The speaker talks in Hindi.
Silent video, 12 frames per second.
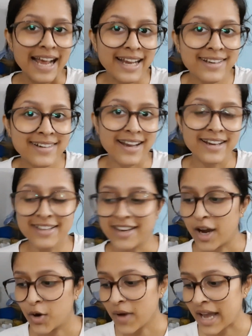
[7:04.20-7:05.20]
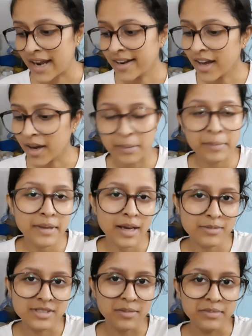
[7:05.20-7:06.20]
नाइन राइट नाउ एंड अभी भी
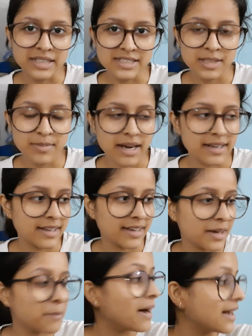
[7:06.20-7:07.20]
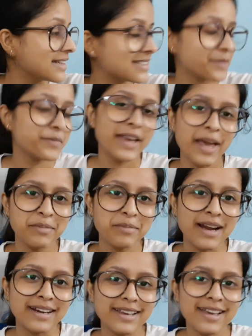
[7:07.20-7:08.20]
हम सब नीचे बैठे हैं बाकी सभी यहीं पे
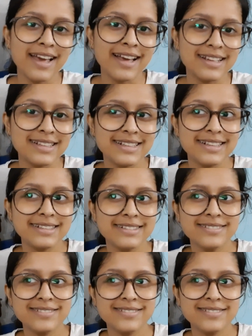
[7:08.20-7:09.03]
बैठे हैं एंड